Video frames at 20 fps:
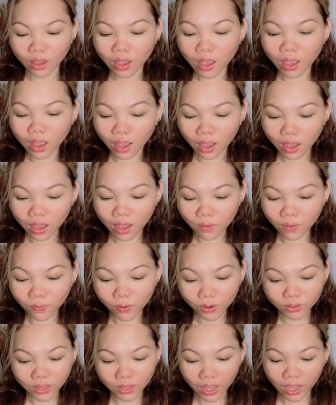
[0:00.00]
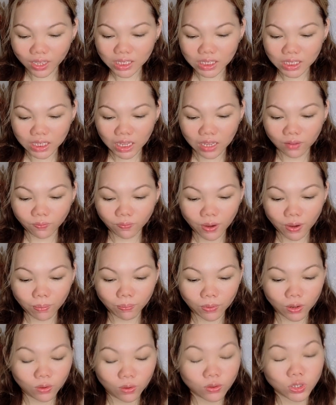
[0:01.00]
Uh, ah, protect skin from
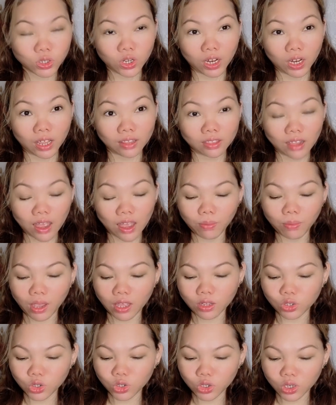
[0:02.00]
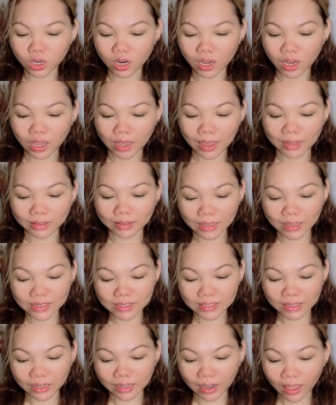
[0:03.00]
pollution and damage at
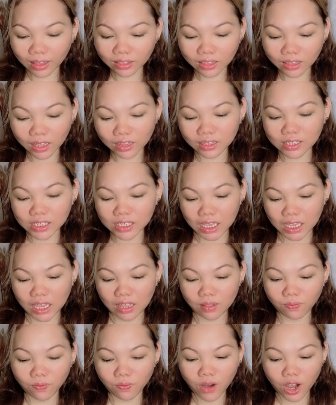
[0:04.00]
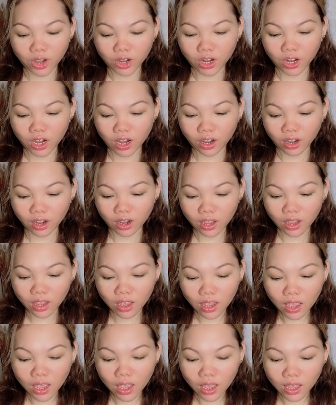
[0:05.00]
strengthened skin veneer.
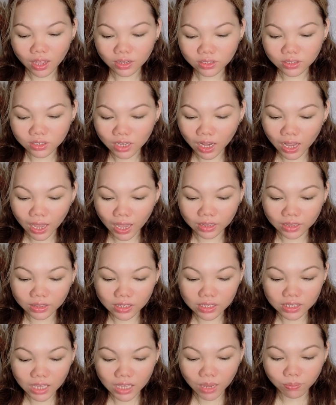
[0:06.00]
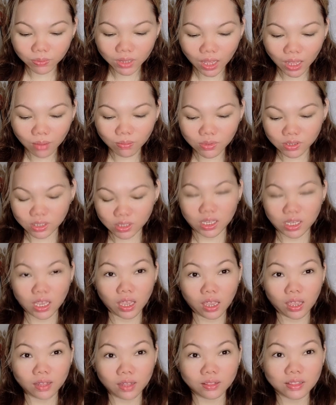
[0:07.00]
Tsaka at the same time,
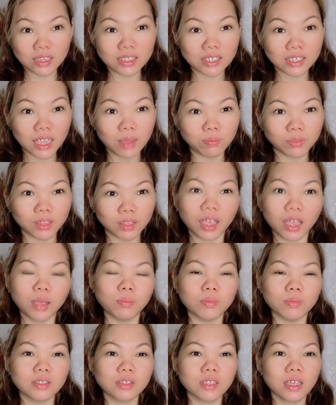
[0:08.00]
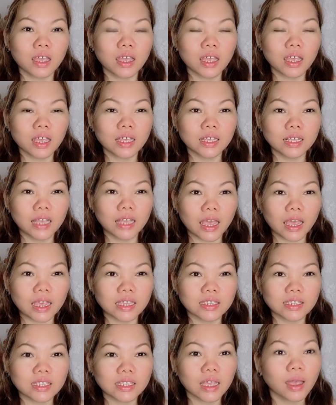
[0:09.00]
at the same time, guys,